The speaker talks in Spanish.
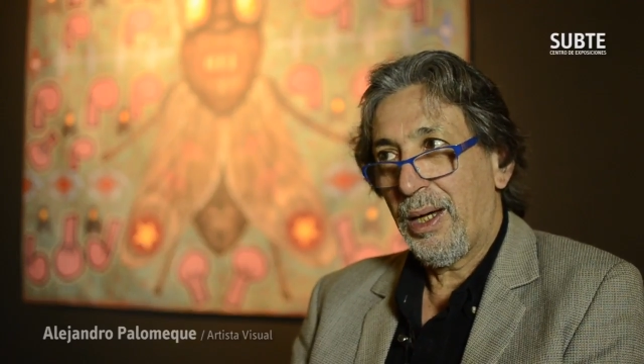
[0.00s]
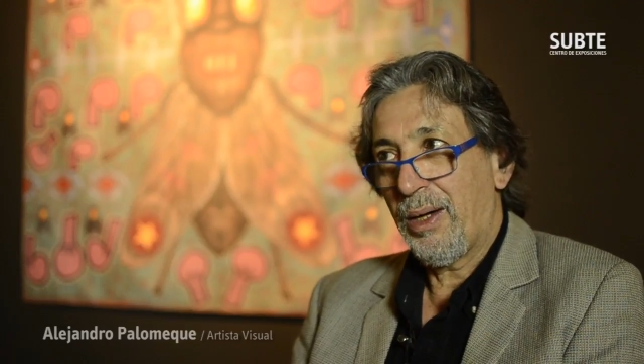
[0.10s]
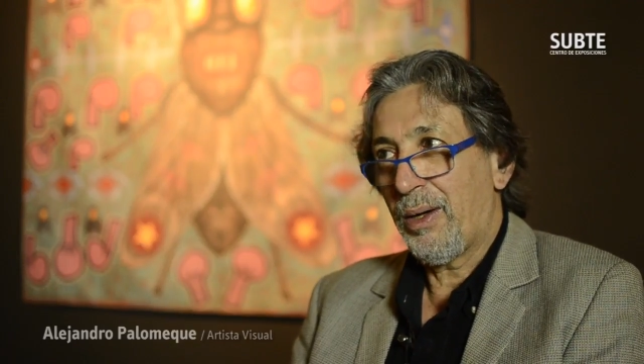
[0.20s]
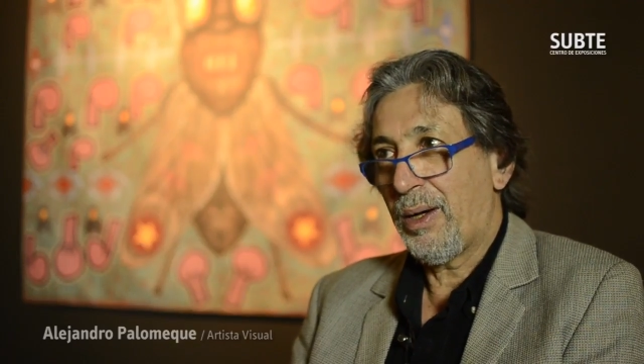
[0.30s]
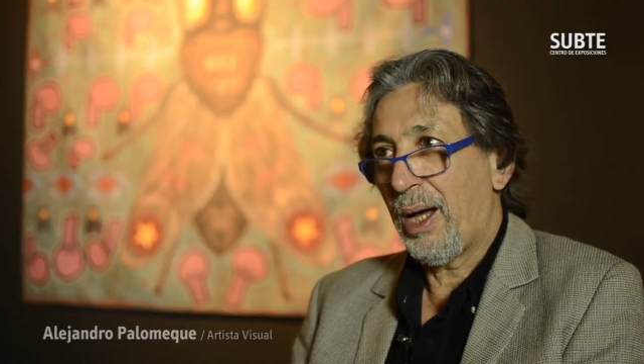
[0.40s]

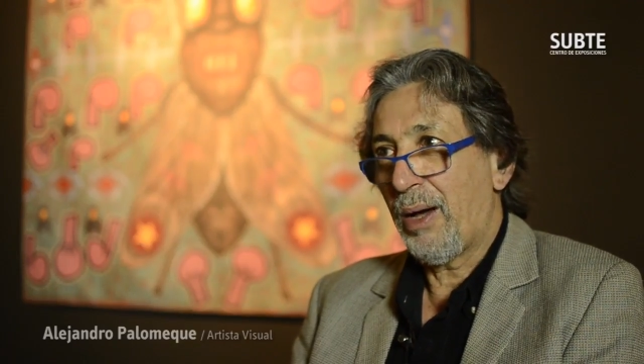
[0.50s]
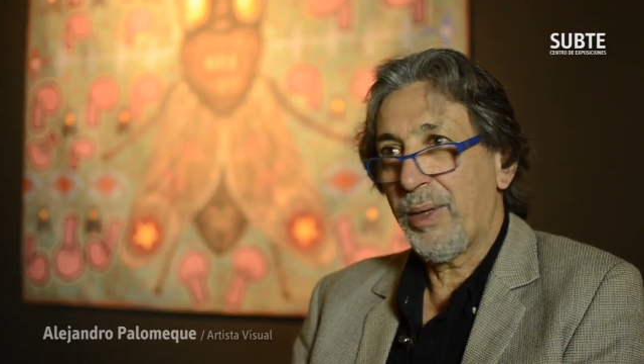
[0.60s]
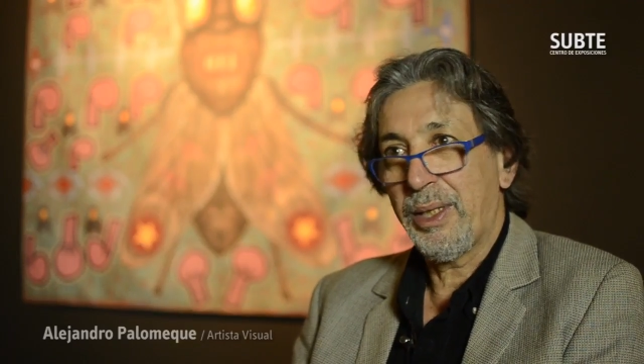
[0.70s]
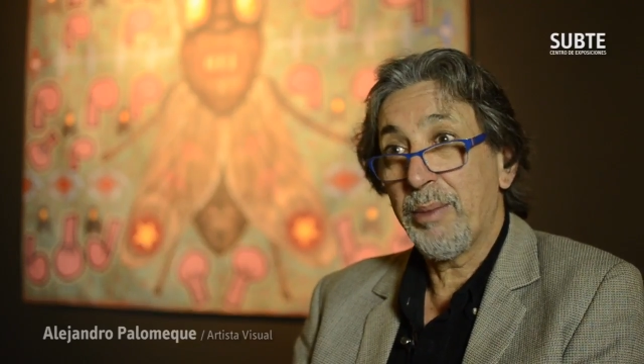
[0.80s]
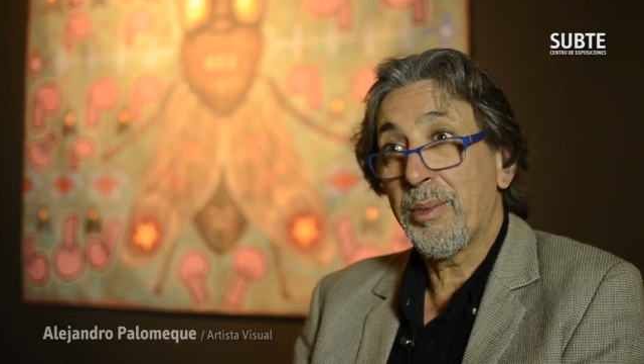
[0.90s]

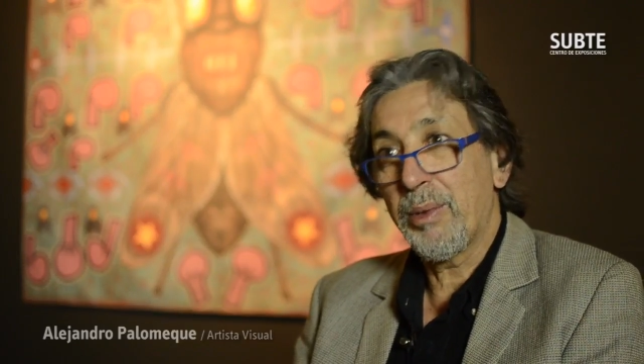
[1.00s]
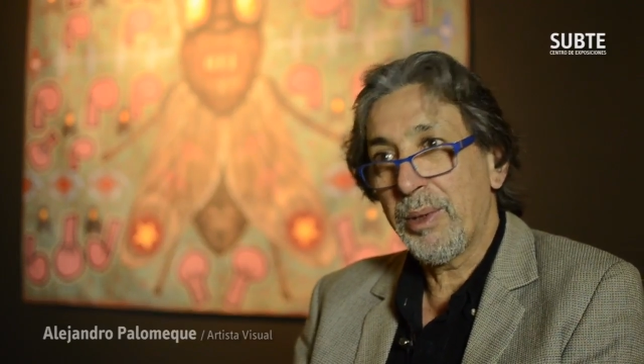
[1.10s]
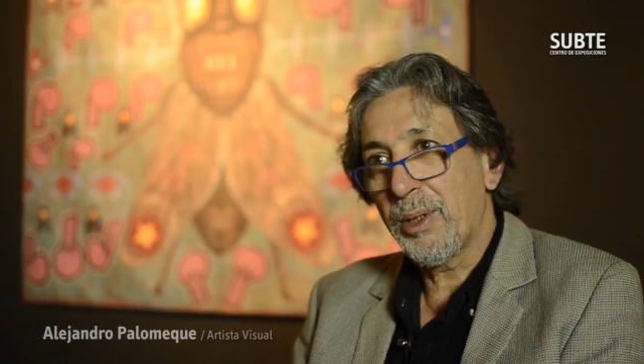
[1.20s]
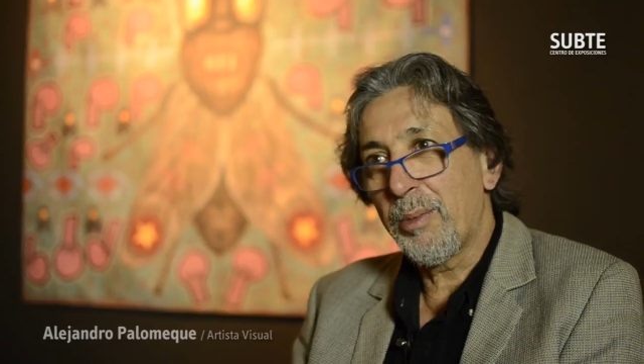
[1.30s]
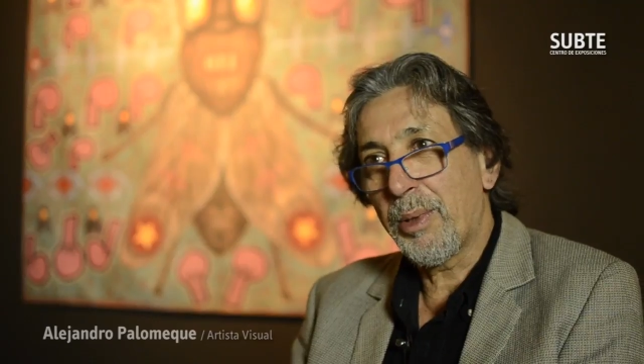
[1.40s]
aunque estemos
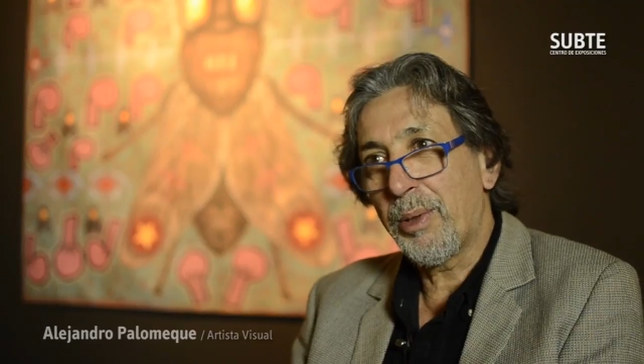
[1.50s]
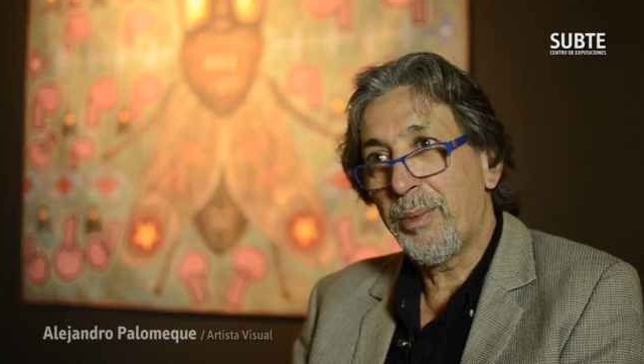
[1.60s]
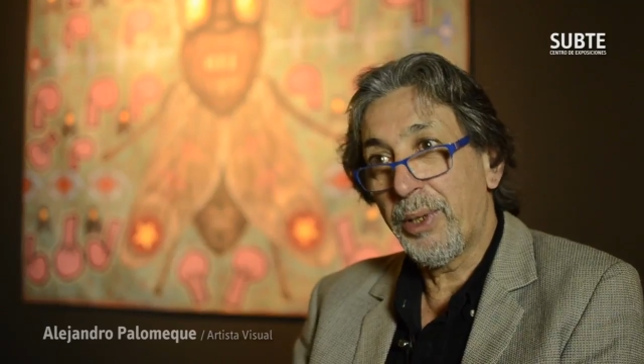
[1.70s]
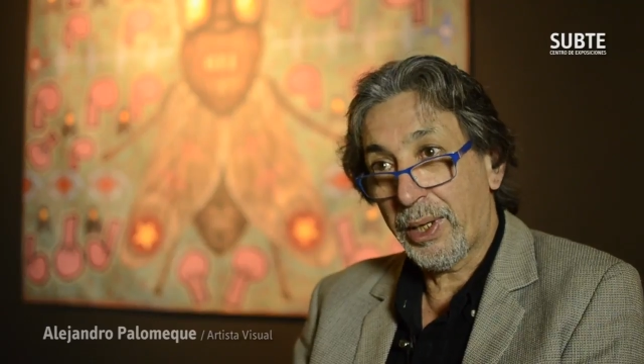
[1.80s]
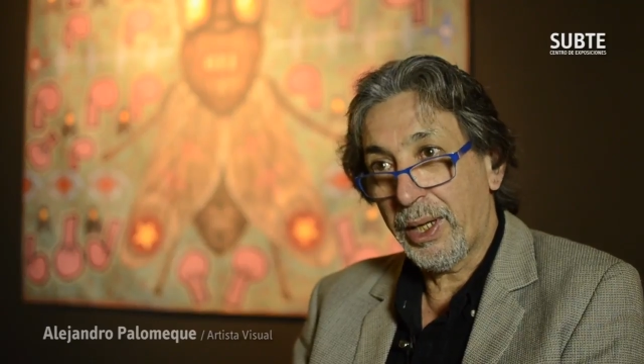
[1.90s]
viendo el
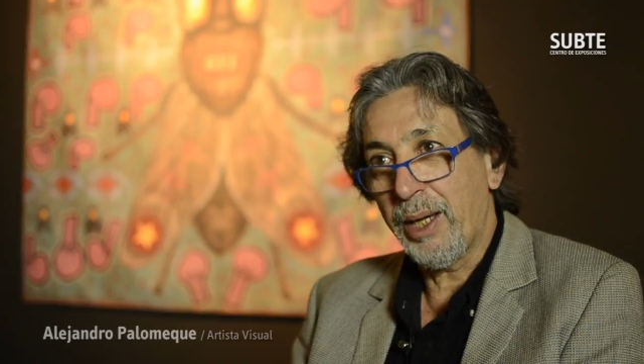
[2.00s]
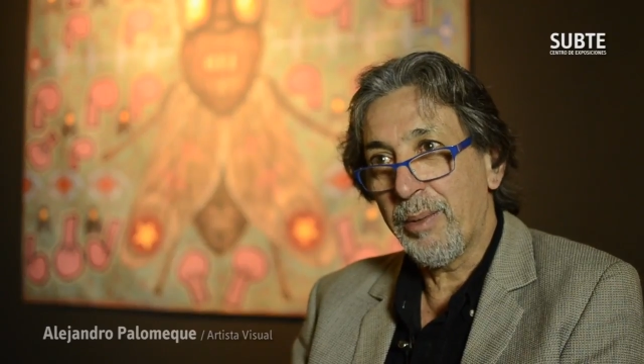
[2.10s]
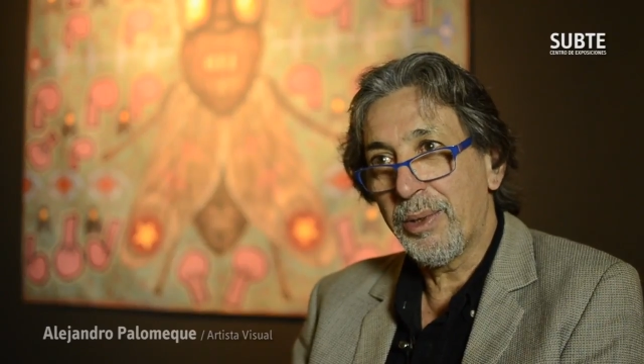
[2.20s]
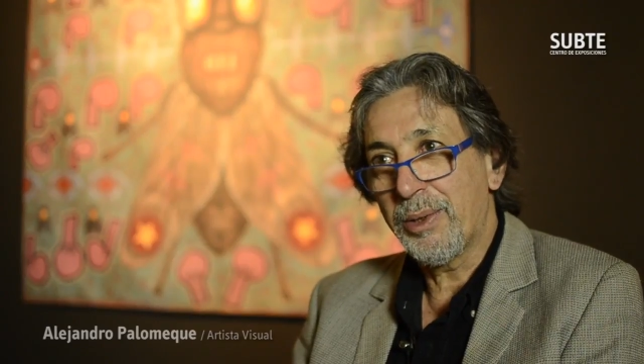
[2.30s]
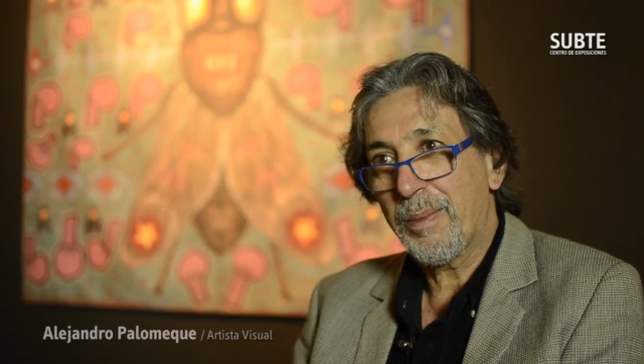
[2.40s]

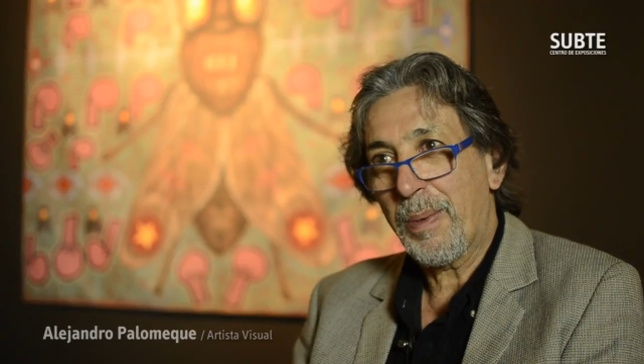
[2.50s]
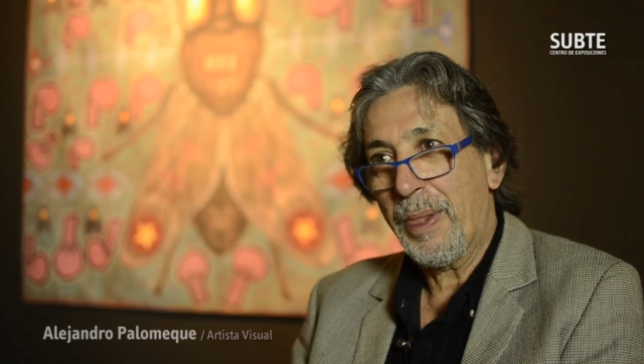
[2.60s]
posmodernismo,